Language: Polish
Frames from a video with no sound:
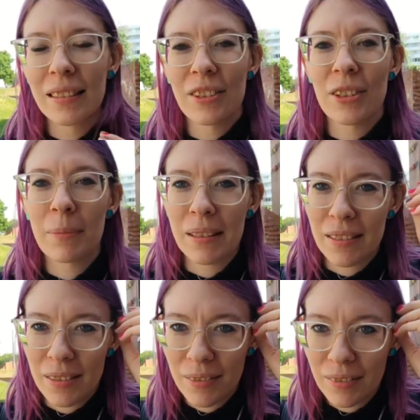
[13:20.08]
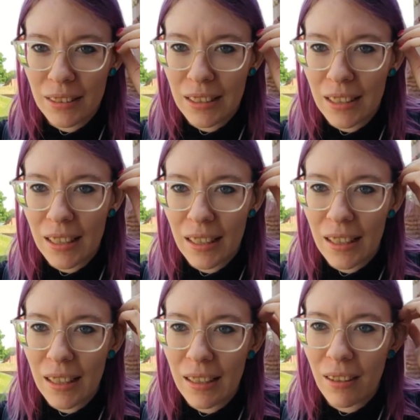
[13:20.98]
Też tematy są
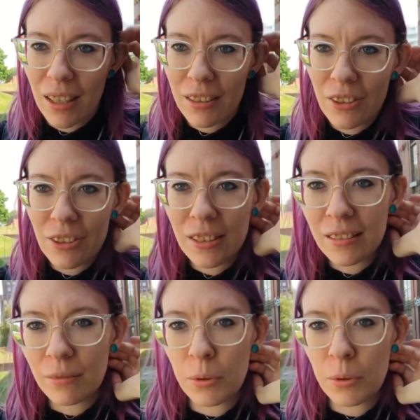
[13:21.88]
e, ograniczone.